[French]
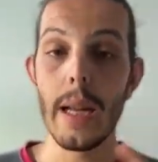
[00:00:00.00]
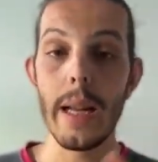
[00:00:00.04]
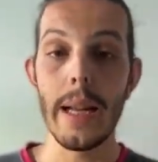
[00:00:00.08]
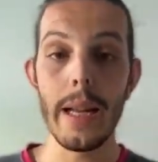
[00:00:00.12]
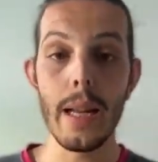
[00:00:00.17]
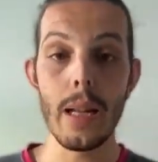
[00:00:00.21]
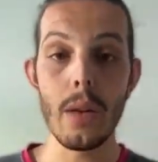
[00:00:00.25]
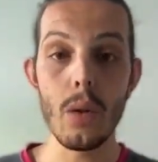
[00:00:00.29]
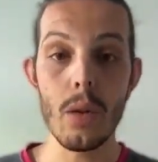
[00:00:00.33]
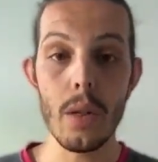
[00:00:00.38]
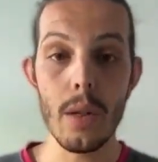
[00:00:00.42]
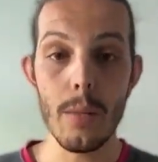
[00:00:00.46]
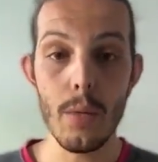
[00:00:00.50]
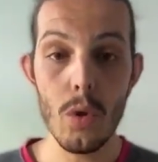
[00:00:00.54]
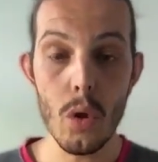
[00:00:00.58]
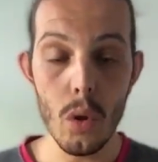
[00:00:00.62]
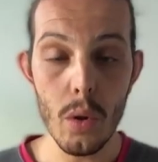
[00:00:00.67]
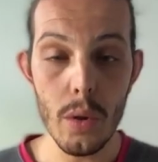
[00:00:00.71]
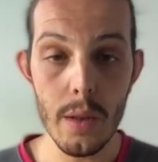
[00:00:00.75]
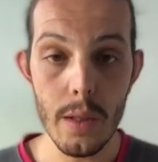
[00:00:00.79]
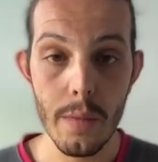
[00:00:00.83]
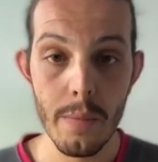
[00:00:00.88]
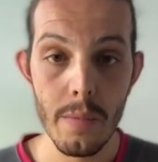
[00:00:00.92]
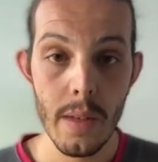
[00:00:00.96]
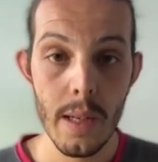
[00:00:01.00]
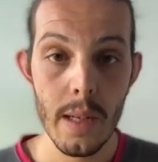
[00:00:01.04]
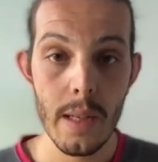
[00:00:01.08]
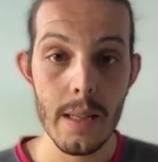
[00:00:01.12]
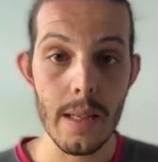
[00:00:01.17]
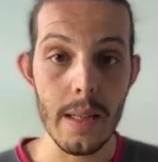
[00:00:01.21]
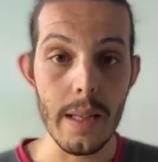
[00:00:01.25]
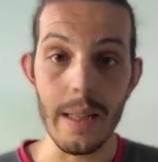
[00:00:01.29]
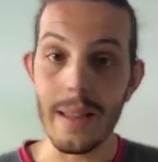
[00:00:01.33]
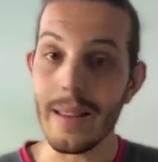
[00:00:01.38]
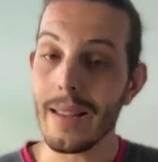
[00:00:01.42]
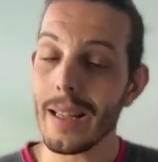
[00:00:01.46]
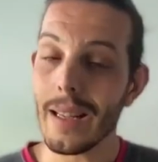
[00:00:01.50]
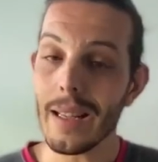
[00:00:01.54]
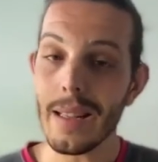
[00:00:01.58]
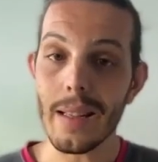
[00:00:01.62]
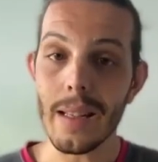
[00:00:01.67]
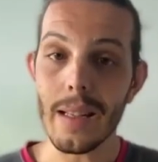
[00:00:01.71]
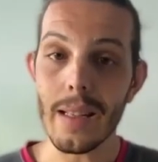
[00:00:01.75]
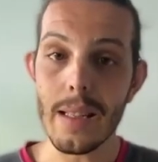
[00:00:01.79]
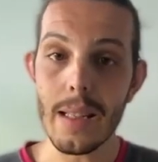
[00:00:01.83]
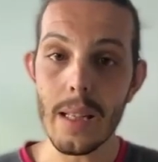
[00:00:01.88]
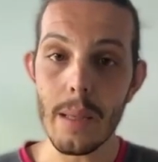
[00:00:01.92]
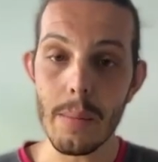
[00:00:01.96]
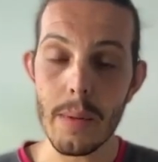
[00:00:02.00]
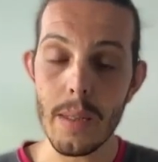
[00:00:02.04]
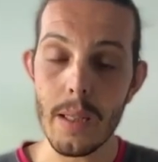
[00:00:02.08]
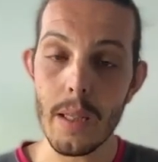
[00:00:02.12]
Et la deuxième chose, c'est très très simple,